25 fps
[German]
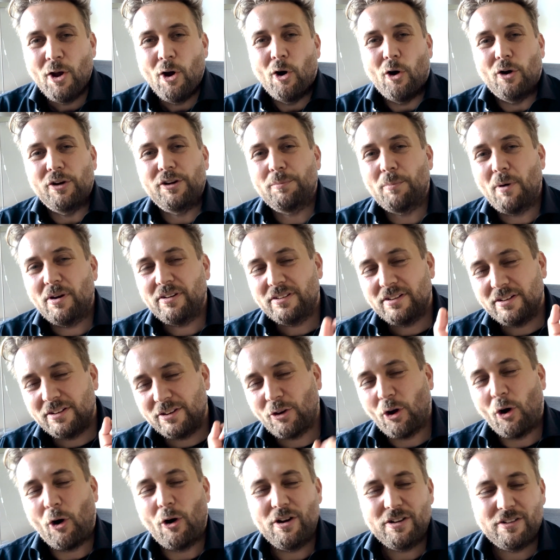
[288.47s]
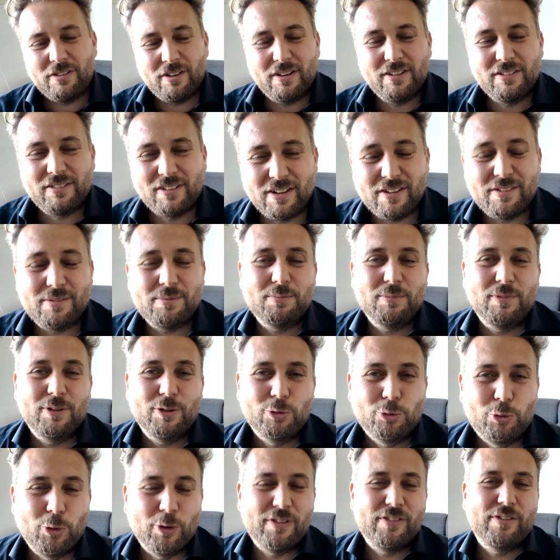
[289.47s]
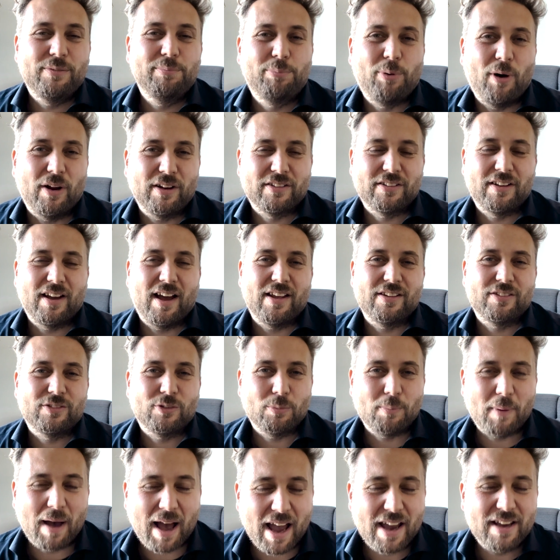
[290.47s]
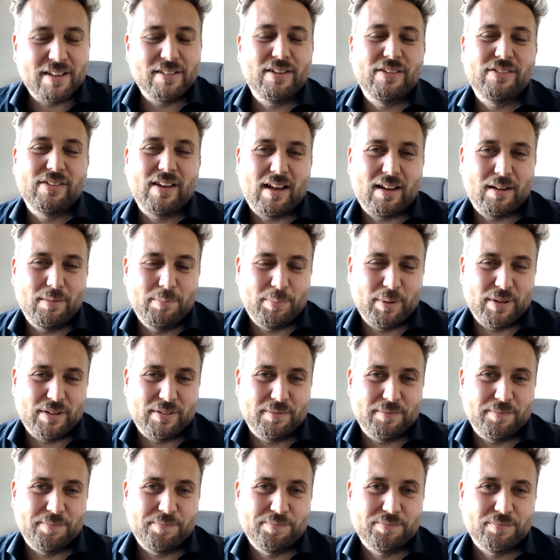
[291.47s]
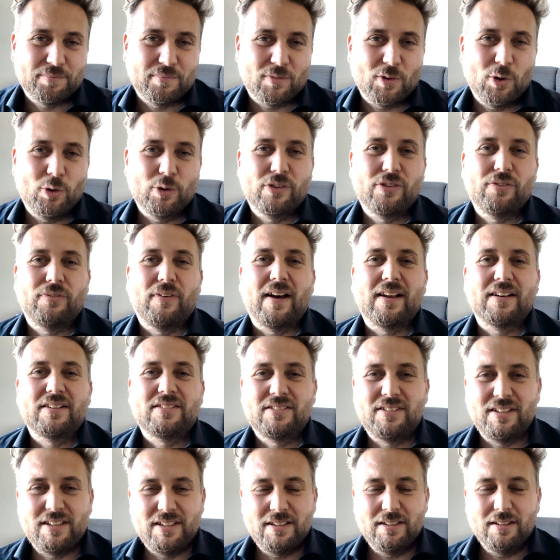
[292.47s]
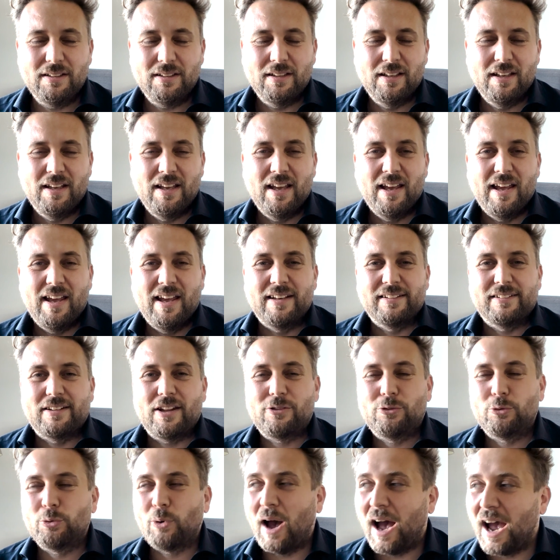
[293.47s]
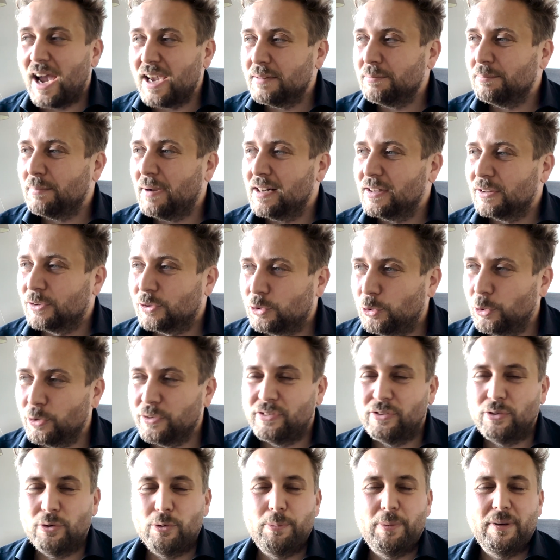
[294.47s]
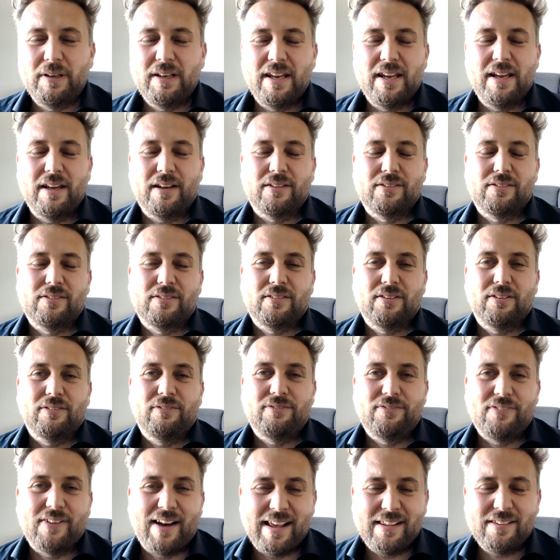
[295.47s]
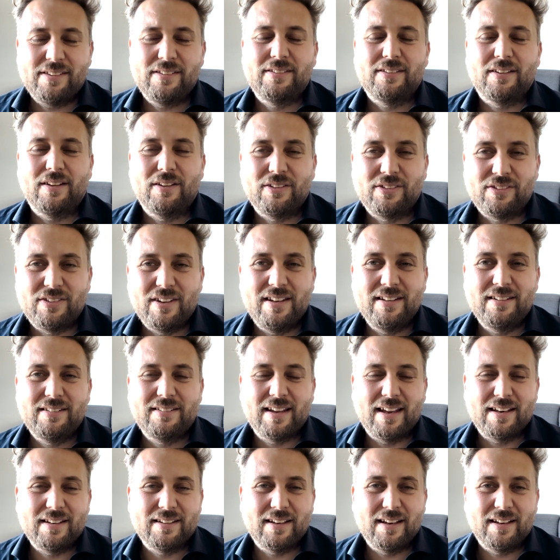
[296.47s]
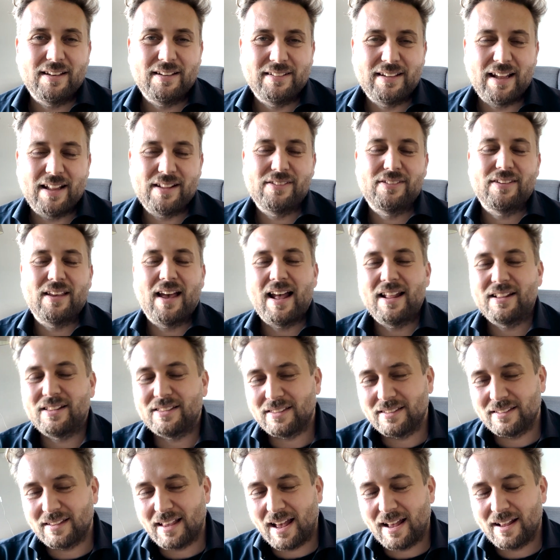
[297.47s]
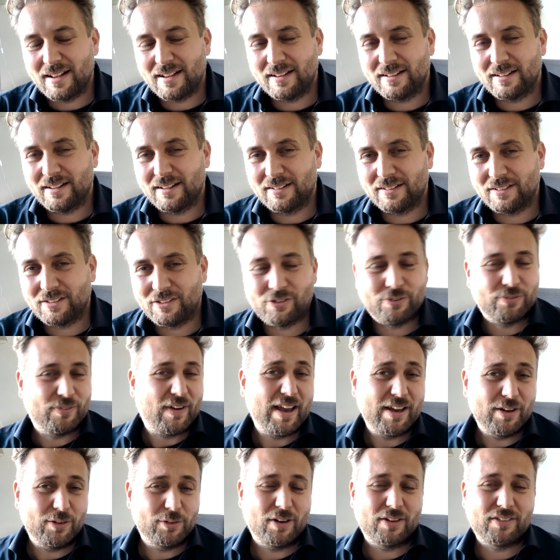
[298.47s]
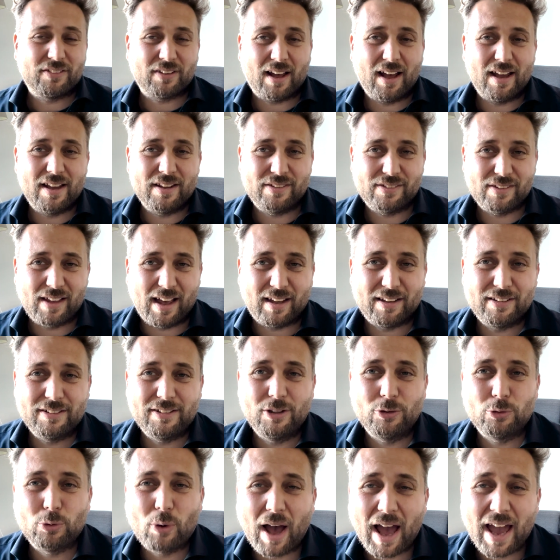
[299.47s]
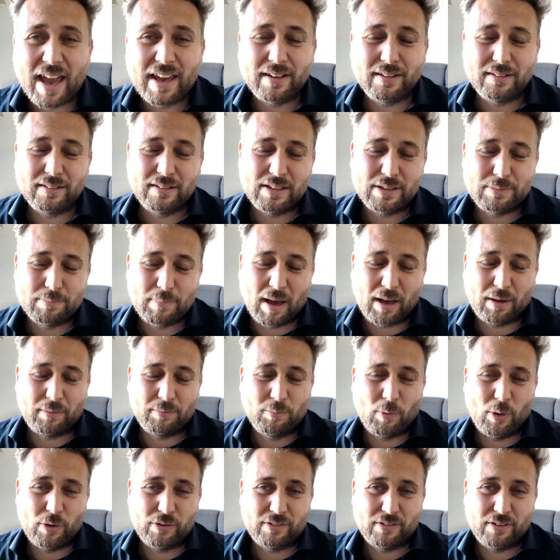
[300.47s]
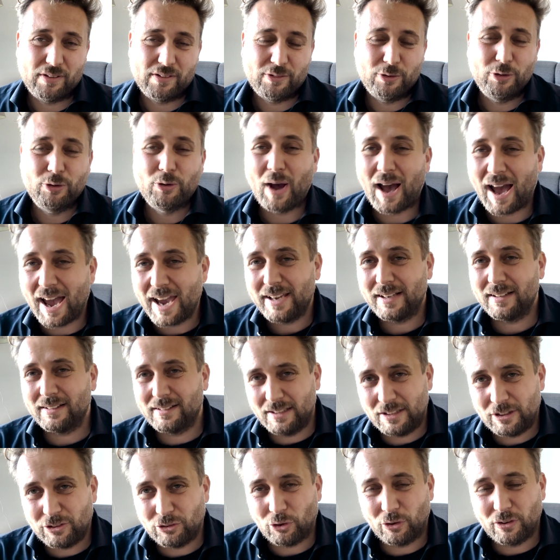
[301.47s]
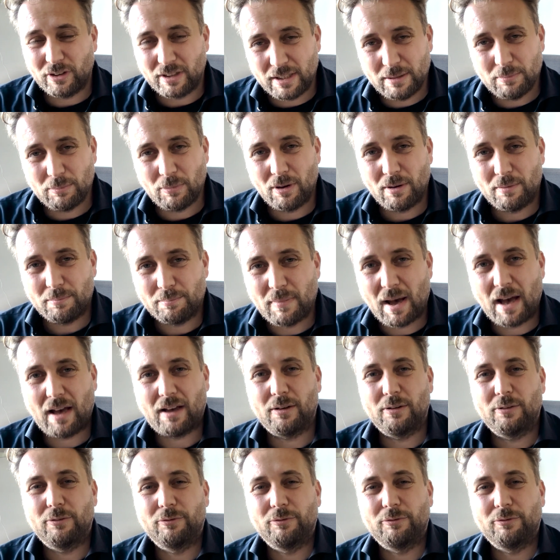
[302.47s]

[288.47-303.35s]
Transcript: Und ich möchte dich heute in diesem kurzen Podcast um eine Sache bitten. Und zwar die, dass du einmal kurz überlegst, was sind denn jetzt zwei oder drei Sachen, die du eigentlich machen möchtest, die du eigentlich schon immer machen